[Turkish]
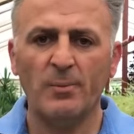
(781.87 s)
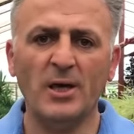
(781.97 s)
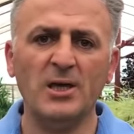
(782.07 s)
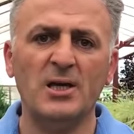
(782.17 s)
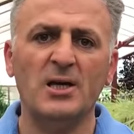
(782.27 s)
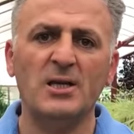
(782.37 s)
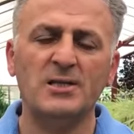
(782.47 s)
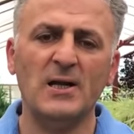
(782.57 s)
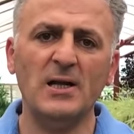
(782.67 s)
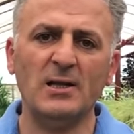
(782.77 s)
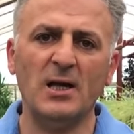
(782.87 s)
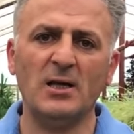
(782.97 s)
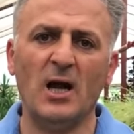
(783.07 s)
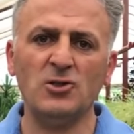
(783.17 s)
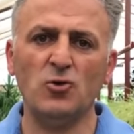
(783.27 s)
Peki
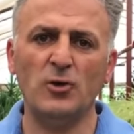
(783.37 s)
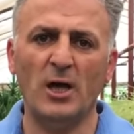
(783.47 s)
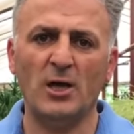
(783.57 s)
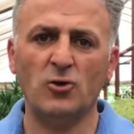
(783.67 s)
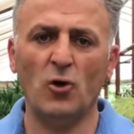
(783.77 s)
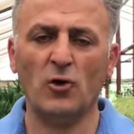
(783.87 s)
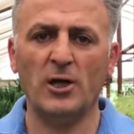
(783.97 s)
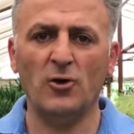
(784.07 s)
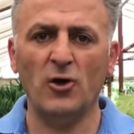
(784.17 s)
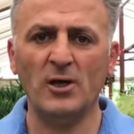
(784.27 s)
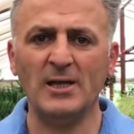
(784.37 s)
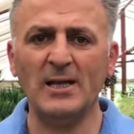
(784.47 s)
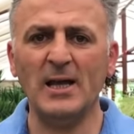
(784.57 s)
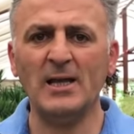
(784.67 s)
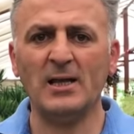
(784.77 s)
çelikler kaç günde kökleniyor?
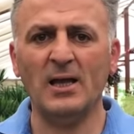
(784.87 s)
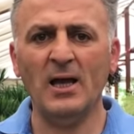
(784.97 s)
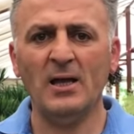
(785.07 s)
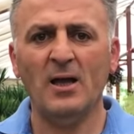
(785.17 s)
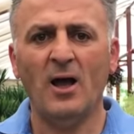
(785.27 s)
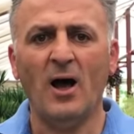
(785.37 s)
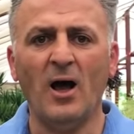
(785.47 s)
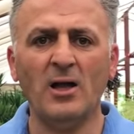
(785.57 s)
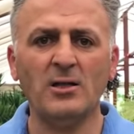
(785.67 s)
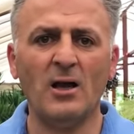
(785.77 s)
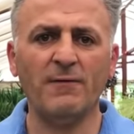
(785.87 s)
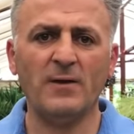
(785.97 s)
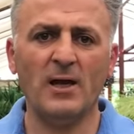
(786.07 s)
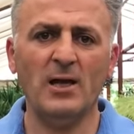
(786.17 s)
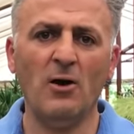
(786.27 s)
Genellikle 6
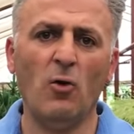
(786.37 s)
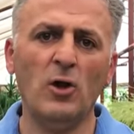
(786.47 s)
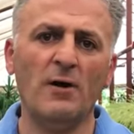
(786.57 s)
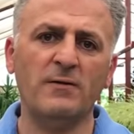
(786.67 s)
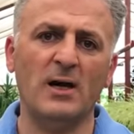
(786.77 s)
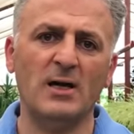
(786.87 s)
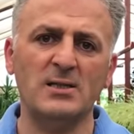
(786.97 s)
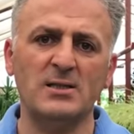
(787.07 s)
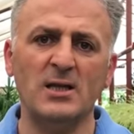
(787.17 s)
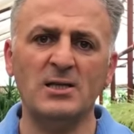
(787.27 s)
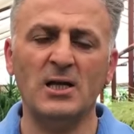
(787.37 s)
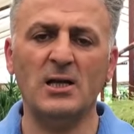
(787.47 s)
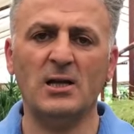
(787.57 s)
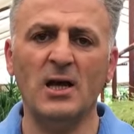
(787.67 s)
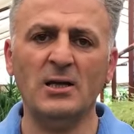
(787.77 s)
hafta ile 10 hafta arasında
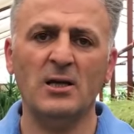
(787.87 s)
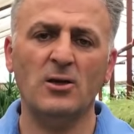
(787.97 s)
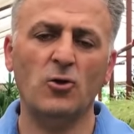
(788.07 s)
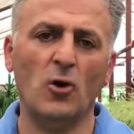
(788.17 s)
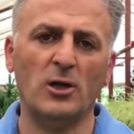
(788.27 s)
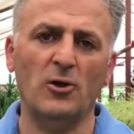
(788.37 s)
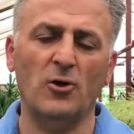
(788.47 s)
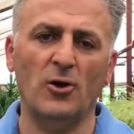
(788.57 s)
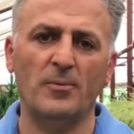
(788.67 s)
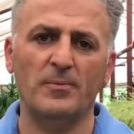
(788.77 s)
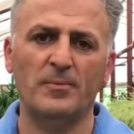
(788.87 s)
çelikler kökleniyor.